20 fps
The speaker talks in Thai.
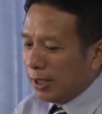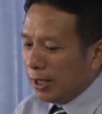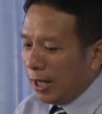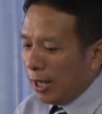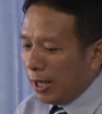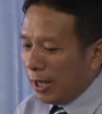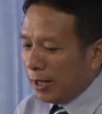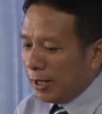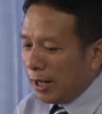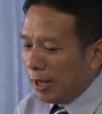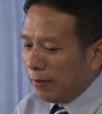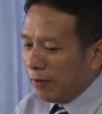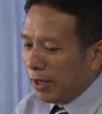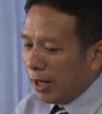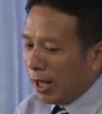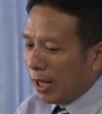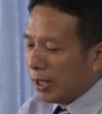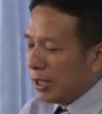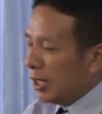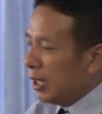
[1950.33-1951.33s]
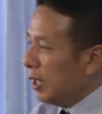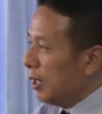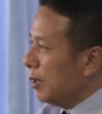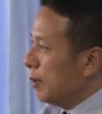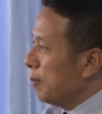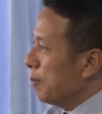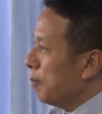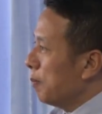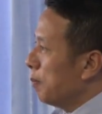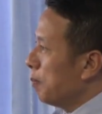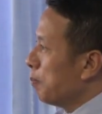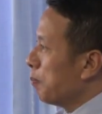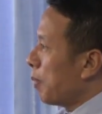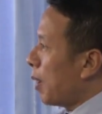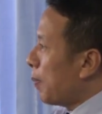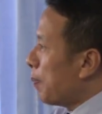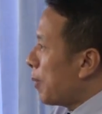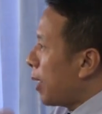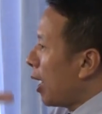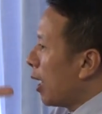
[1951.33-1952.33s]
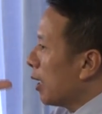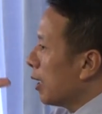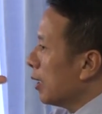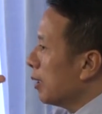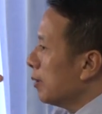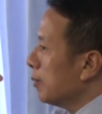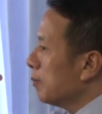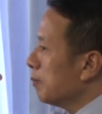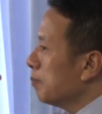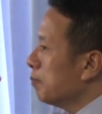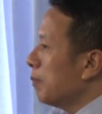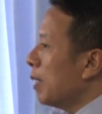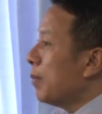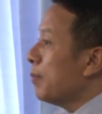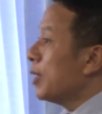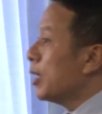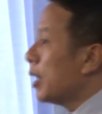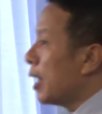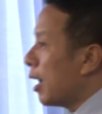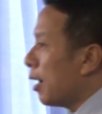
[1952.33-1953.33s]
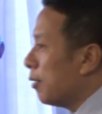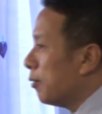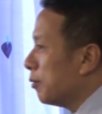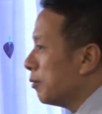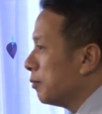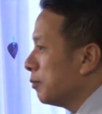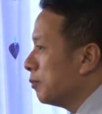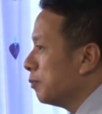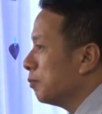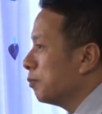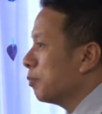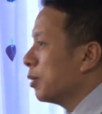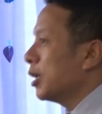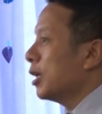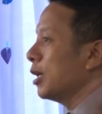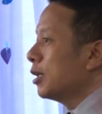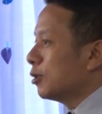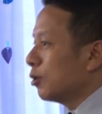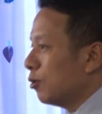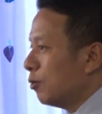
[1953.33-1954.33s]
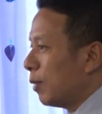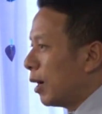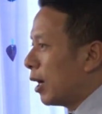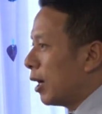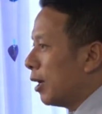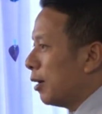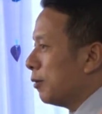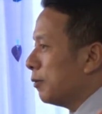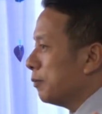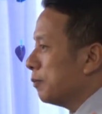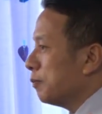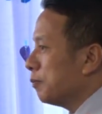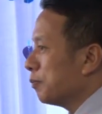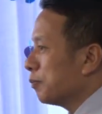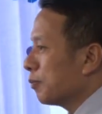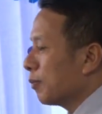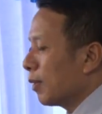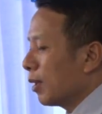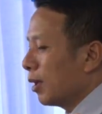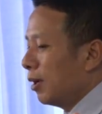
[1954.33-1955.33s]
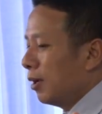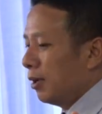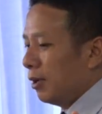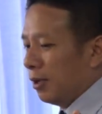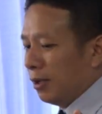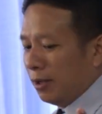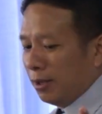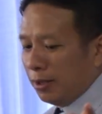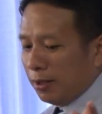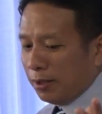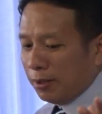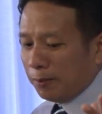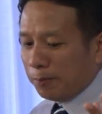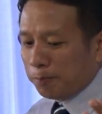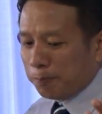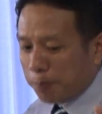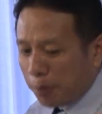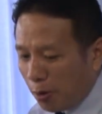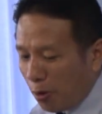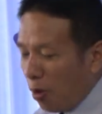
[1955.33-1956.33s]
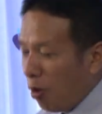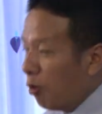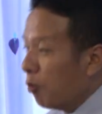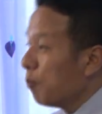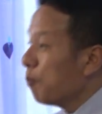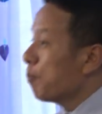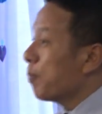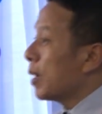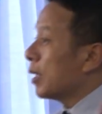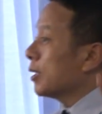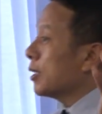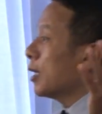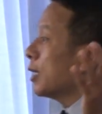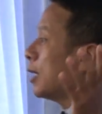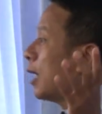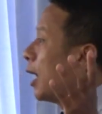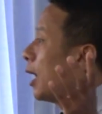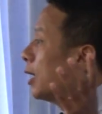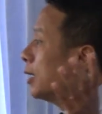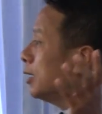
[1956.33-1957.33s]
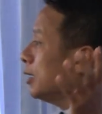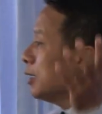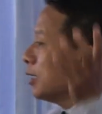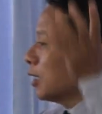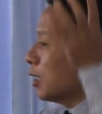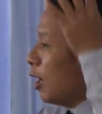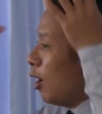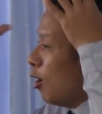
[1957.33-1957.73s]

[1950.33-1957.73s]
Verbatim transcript: และในเวลานี้พระพานั้นไม่มีแล้วพระเยซูมาแล้วพระองค์ปรารถนาที่จะ